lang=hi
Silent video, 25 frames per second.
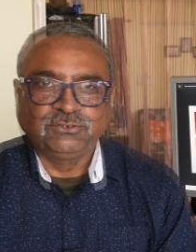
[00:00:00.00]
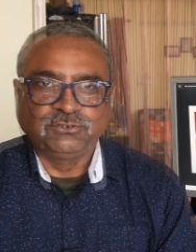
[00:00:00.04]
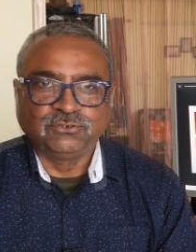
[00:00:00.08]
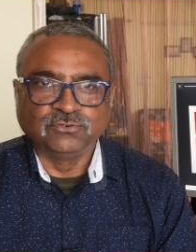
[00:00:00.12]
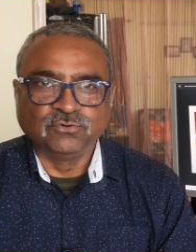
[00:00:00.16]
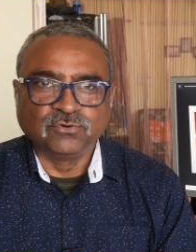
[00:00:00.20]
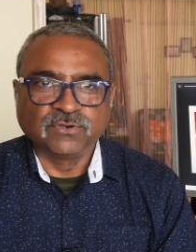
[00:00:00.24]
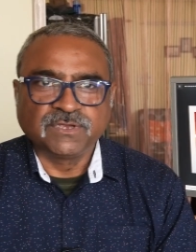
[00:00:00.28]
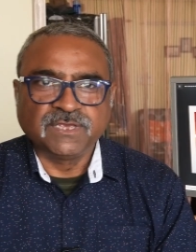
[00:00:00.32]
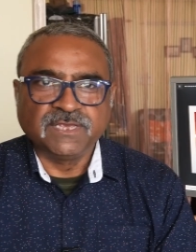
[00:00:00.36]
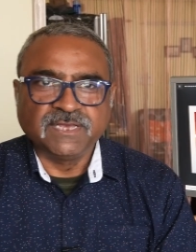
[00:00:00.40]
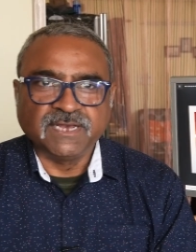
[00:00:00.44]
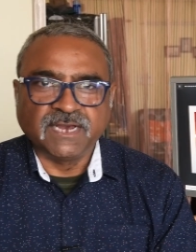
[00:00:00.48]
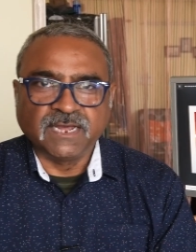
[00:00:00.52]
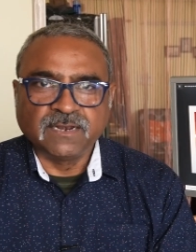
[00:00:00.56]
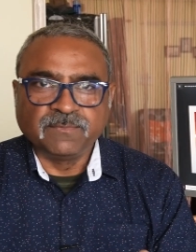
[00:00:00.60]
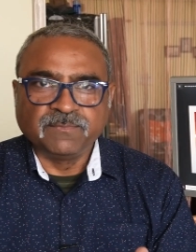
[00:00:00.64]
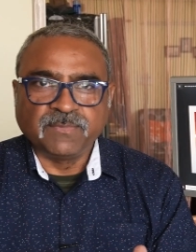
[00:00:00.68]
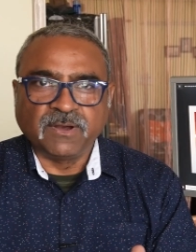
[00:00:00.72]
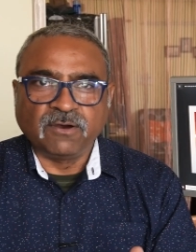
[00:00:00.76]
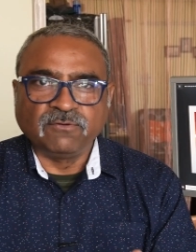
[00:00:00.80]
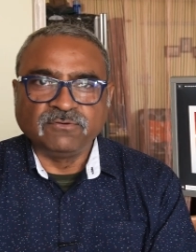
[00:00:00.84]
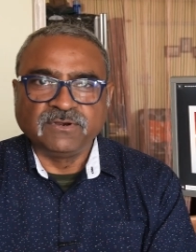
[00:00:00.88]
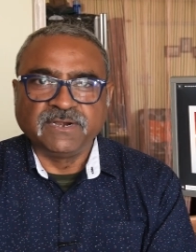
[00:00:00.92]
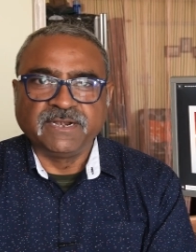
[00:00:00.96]
चूंकि
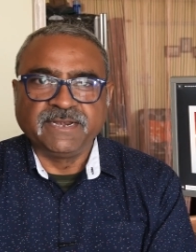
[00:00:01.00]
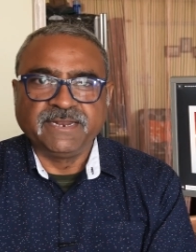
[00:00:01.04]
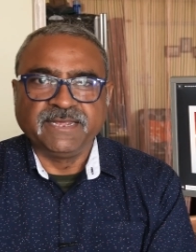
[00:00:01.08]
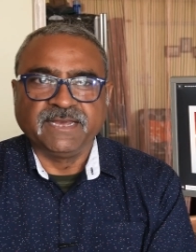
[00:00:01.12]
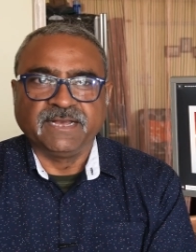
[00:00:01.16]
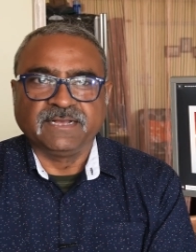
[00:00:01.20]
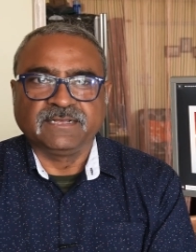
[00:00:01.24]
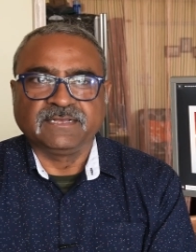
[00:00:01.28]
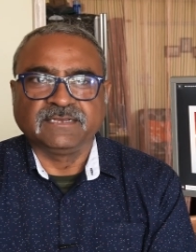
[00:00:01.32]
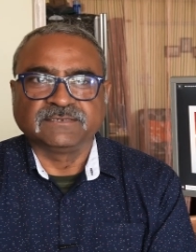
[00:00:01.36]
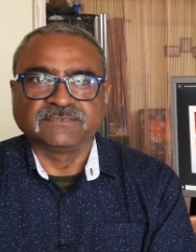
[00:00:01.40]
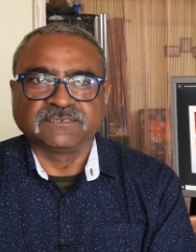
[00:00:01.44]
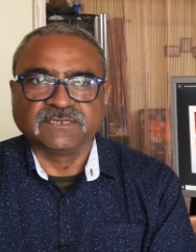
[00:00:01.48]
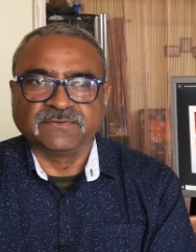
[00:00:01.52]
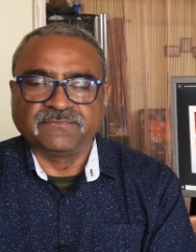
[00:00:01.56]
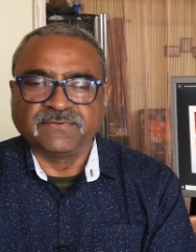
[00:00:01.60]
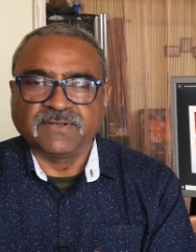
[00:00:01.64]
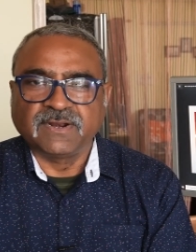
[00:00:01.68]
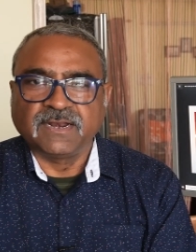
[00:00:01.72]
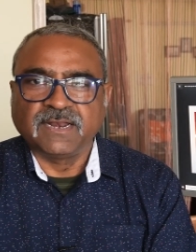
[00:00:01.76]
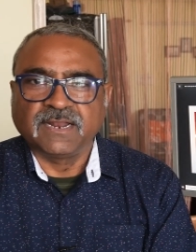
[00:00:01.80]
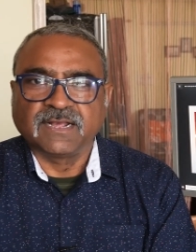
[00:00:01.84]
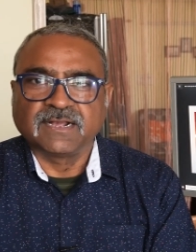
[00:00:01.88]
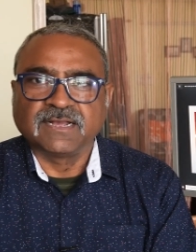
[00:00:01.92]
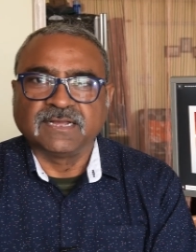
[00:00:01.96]
अनबाउंड इंडिया का
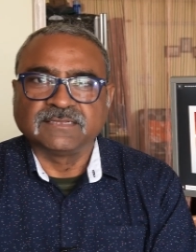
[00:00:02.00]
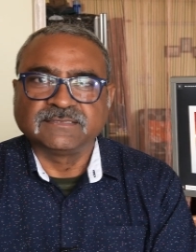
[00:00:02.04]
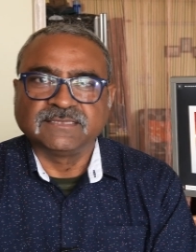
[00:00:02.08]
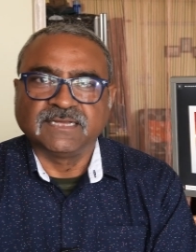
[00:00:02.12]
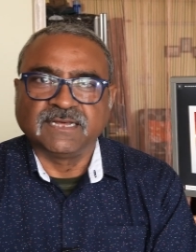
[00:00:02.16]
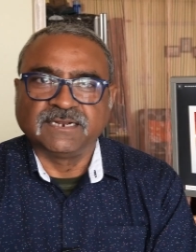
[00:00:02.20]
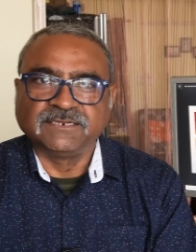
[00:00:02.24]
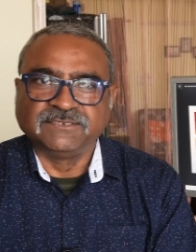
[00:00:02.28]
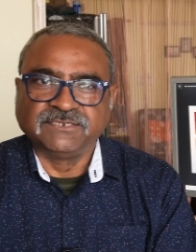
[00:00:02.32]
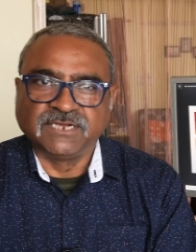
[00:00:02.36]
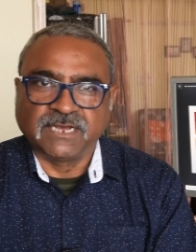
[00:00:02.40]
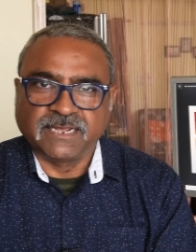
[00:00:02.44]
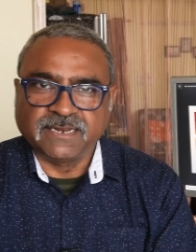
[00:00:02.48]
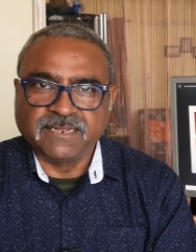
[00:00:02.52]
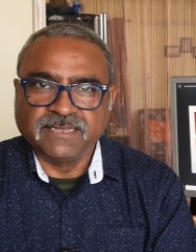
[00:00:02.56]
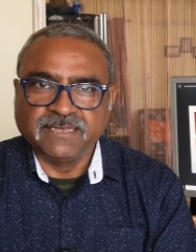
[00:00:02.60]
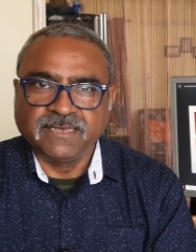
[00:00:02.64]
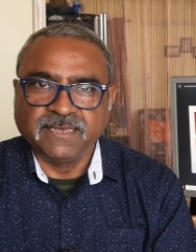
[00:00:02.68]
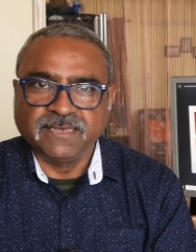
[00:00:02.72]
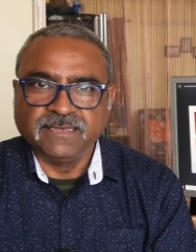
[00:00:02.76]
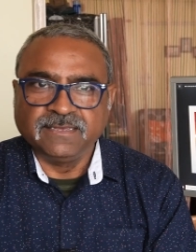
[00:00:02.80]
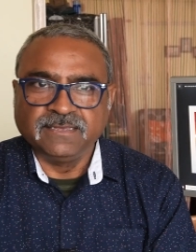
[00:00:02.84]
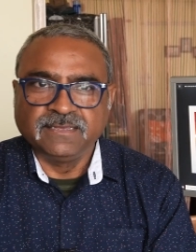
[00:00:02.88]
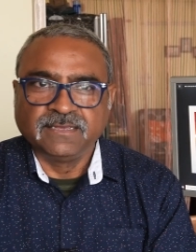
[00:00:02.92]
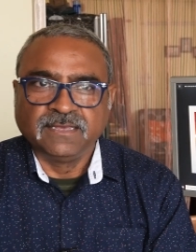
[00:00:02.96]
सफर लगातार जारी
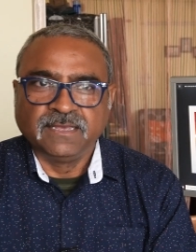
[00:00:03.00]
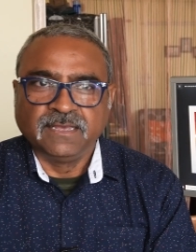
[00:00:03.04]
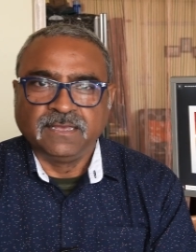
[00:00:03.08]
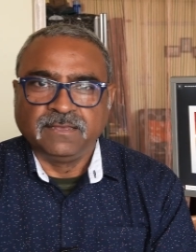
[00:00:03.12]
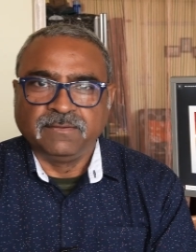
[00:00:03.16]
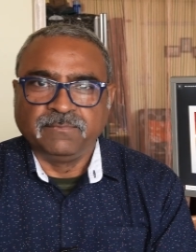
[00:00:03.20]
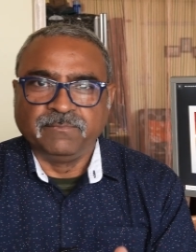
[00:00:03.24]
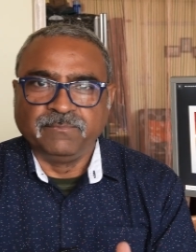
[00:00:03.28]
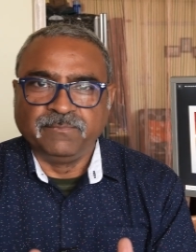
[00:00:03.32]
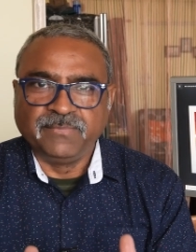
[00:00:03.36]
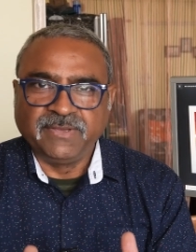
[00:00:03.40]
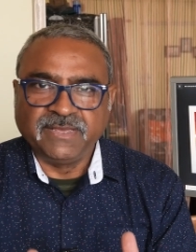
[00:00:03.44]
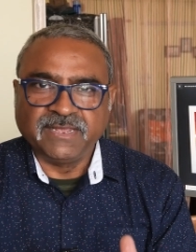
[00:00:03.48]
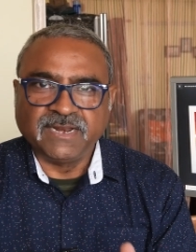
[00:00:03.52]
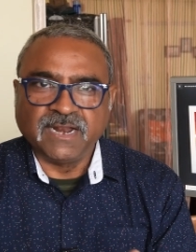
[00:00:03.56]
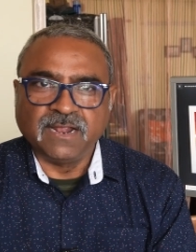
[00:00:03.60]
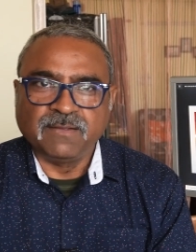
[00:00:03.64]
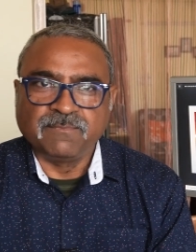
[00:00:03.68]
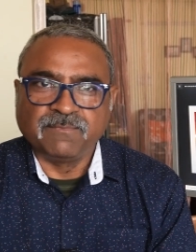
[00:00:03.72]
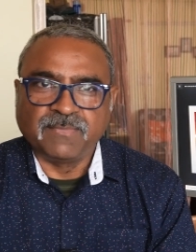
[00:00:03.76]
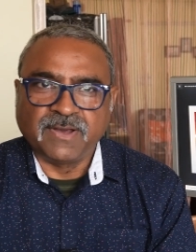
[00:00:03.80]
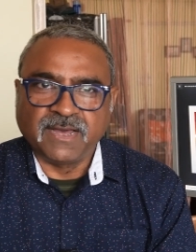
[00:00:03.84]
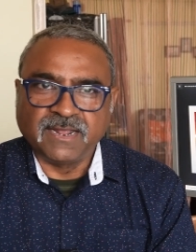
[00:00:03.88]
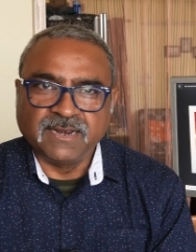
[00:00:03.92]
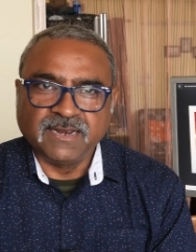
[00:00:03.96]
है मेरा
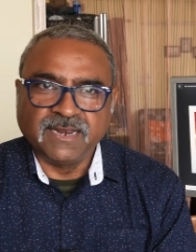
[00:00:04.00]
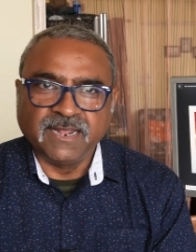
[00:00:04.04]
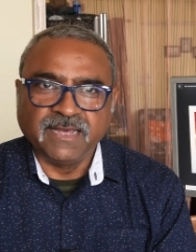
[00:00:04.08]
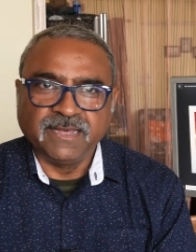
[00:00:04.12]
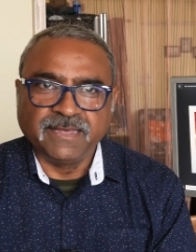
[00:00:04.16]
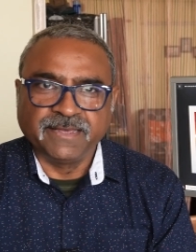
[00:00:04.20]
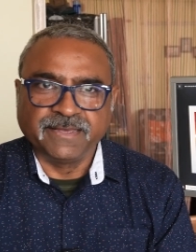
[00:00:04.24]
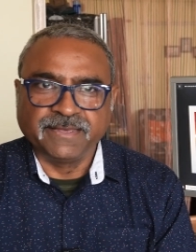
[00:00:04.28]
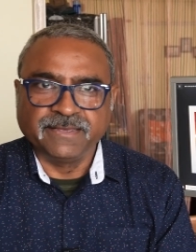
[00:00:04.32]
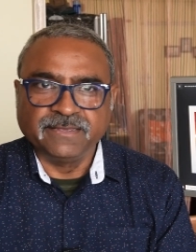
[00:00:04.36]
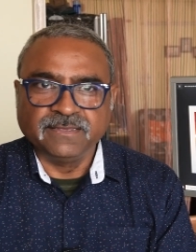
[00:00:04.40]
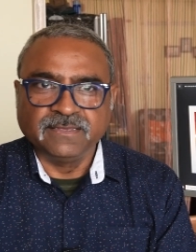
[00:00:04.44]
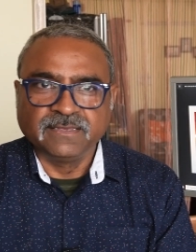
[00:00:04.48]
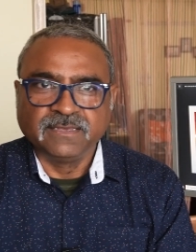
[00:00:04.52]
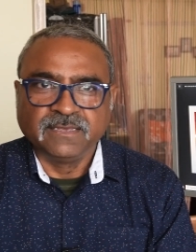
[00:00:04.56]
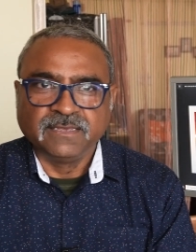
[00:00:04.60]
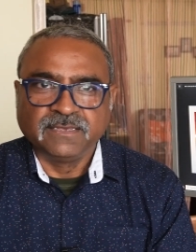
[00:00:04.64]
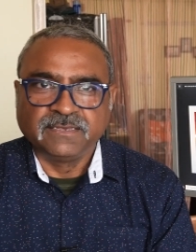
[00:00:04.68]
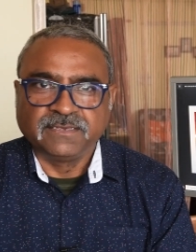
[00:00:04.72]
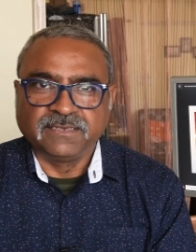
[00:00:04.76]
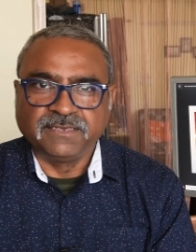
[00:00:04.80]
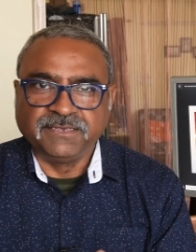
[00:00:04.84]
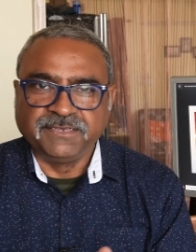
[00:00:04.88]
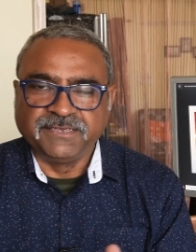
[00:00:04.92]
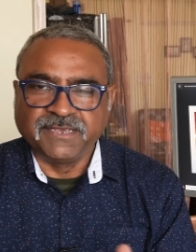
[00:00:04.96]
मानना है
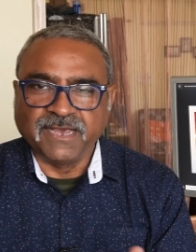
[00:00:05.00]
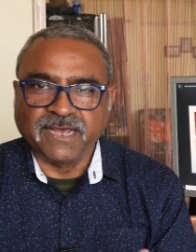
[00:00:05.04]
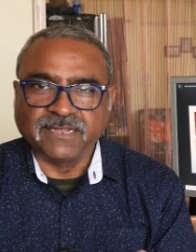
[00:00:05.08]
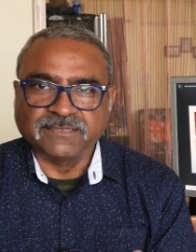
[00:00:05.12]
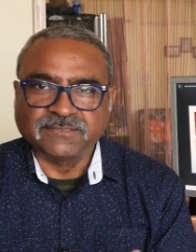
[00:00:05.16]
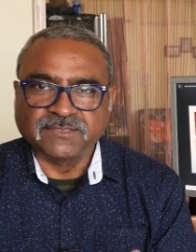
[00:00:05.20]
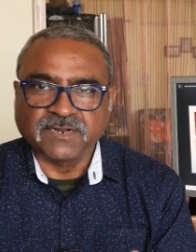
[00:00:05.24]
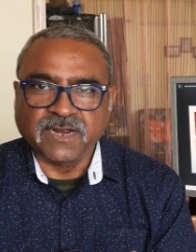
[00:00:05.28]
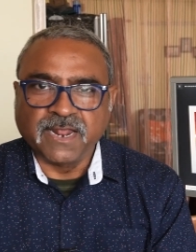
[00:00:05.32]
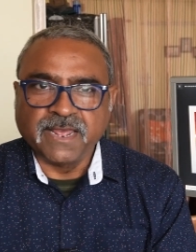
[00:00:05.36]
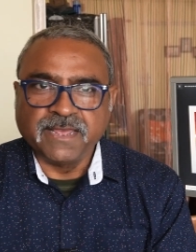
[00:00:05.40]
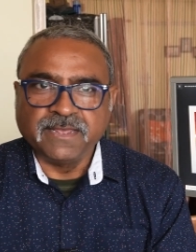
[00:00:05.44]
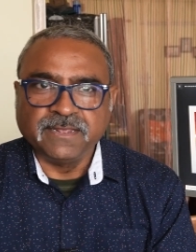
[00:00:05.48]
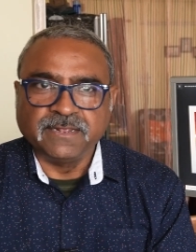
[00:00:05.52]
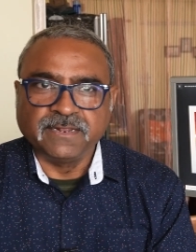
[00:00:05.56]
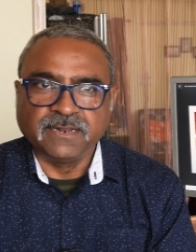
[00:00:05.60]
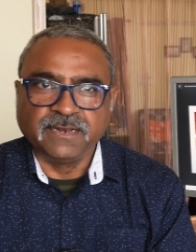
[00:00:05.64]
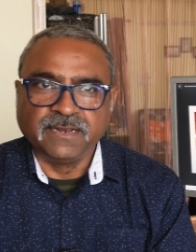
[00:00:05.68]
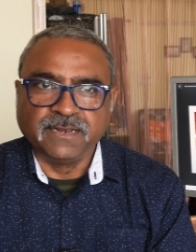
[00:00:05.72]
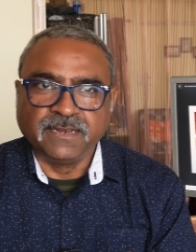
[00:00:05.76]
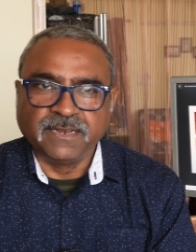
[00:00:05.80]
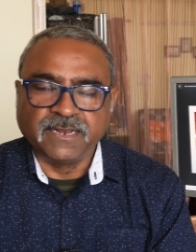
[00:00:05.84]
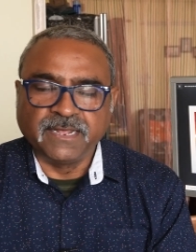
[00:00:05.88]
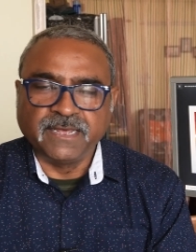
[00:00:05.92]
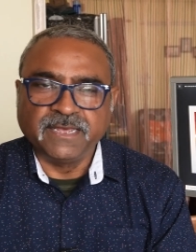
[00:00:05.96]
कि यात्राएं
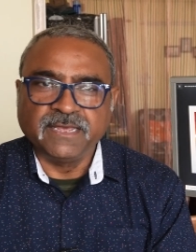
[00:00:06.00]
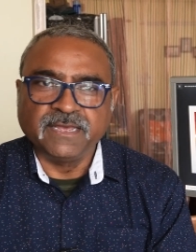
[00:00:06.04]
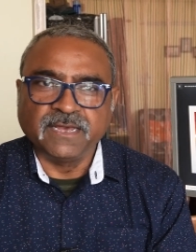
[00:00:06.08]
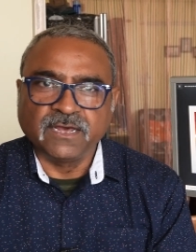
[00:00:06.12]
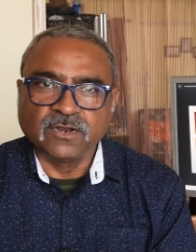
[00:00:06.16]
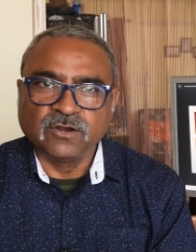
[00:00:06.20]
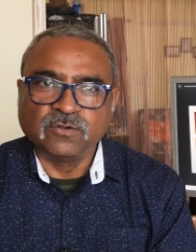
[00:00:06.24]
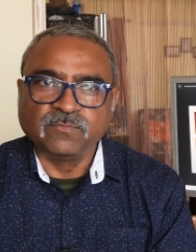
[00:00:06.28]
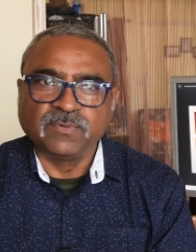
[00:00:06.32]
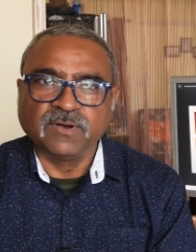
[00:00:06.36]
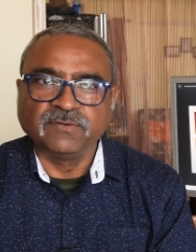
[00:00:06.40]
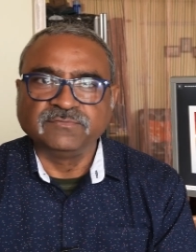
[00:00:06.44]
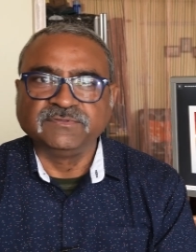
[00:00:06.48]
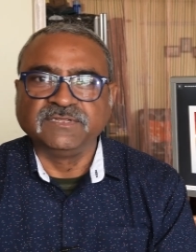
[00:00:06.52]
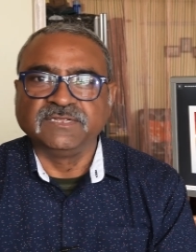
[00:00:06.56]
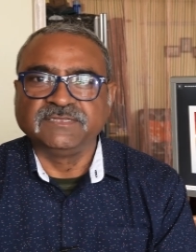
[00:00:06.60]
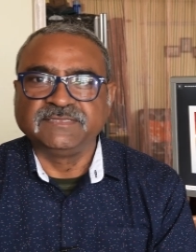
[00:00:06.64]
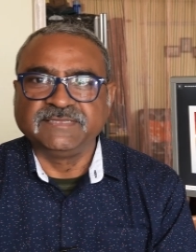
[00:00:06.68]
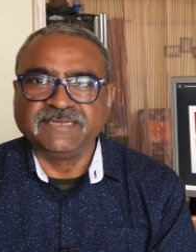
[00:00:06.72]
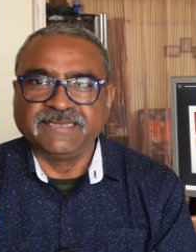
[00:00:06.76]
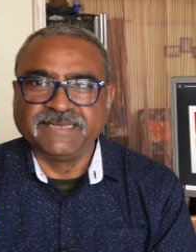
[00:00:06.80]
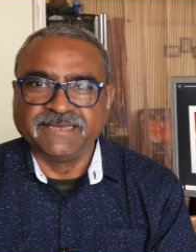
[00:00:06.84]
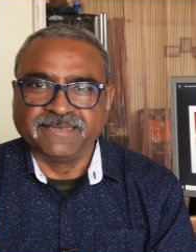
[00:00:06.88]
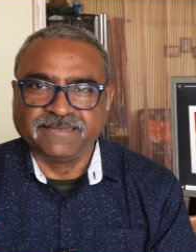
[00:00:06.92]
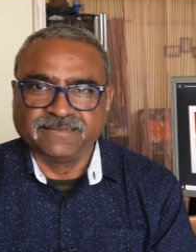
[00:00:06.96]
नए अनुभव
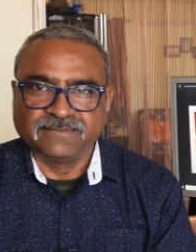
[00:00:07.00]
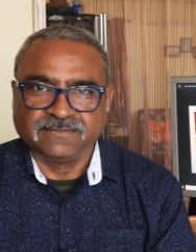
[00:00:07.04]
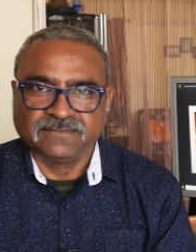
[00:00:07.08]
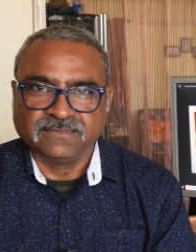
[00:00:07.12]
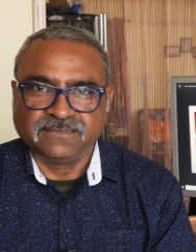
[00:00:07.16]
देती हैं